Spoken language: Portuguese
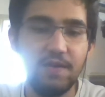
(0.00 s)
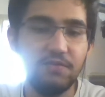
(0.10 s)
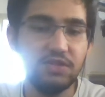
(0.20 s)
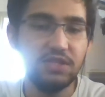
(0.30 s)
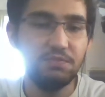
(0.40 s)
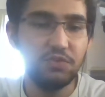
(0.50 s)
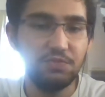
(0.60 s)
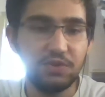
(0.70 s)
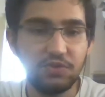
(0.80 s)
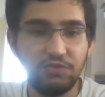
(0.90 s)
Foi sempre muito
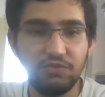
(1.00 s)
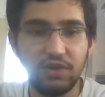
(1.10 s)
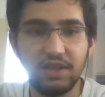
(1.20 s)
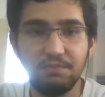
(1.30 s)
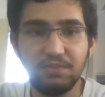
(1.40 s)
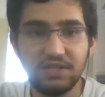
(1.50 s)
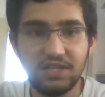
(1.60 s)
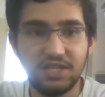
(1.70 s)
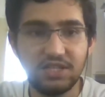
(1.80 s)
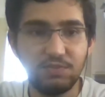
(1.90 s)
focado em
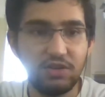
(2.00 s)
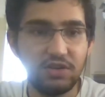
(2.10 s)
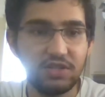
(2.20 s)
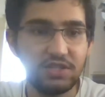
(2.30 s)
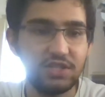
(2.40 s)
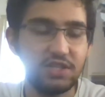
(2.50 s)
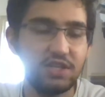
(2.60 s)
parcerias manhosas,